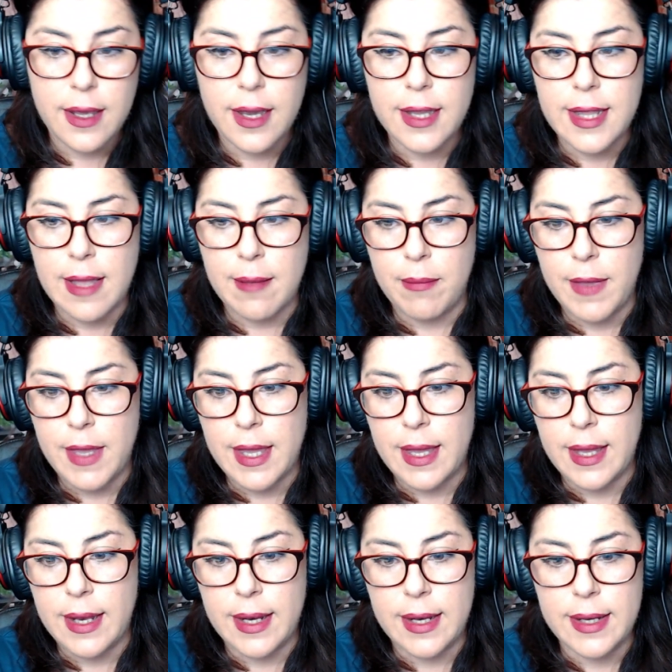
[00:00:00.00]
que
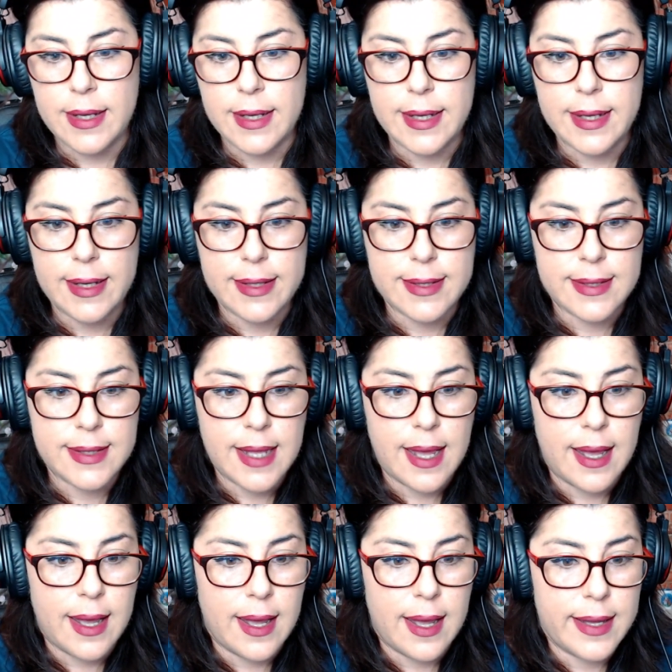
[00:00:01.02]
también
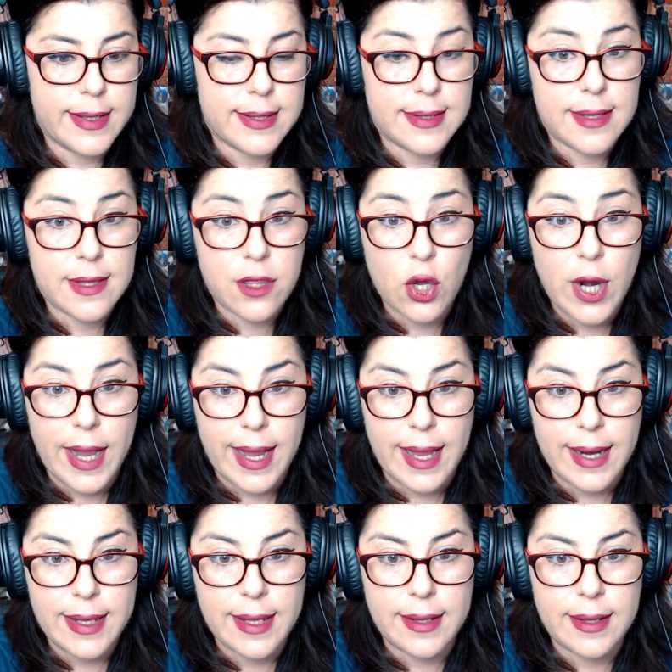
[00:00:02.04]
está es zona
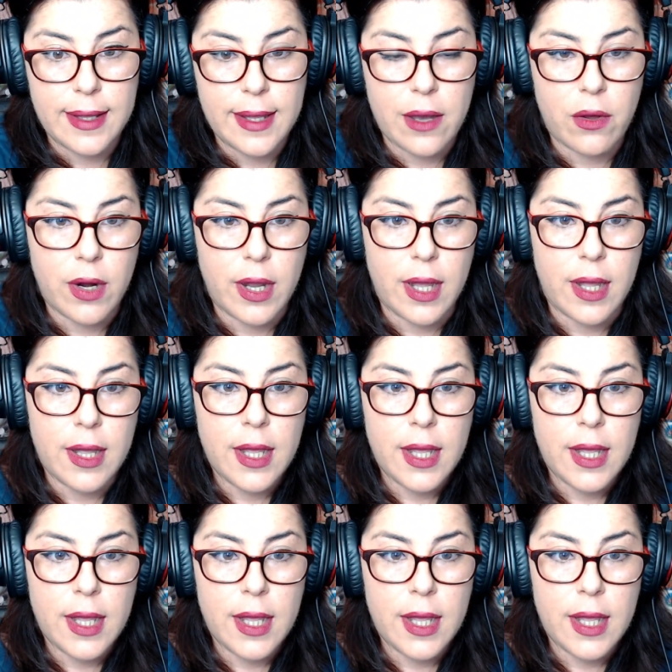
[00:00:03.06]
caliente ahora.